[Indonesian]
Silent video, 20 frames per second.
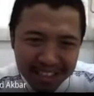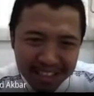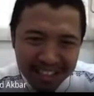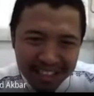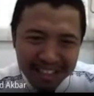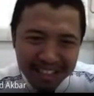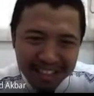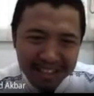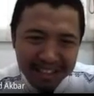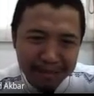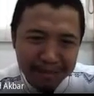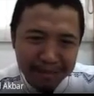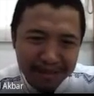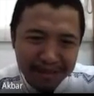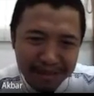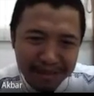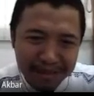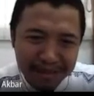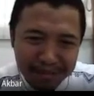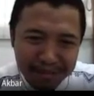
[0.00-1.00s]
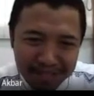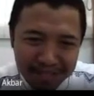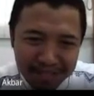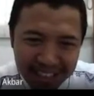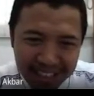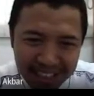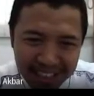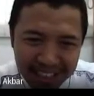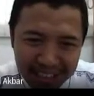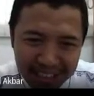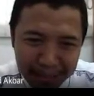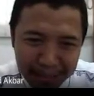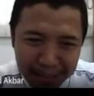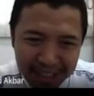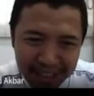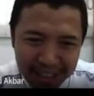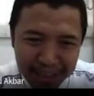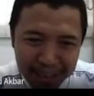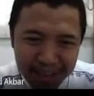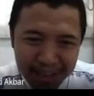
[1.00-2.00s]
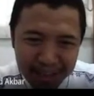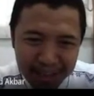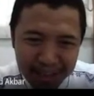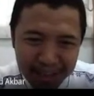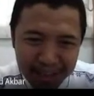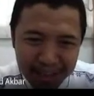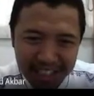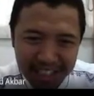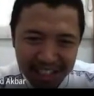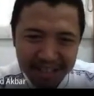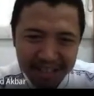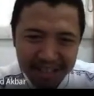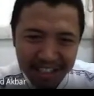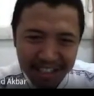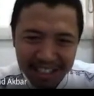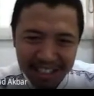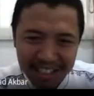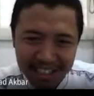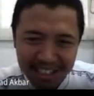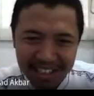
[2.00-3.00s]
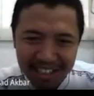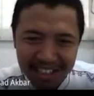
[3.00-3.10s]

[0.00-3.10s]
B, terus Misalnya midterm ke-6 yang ditanya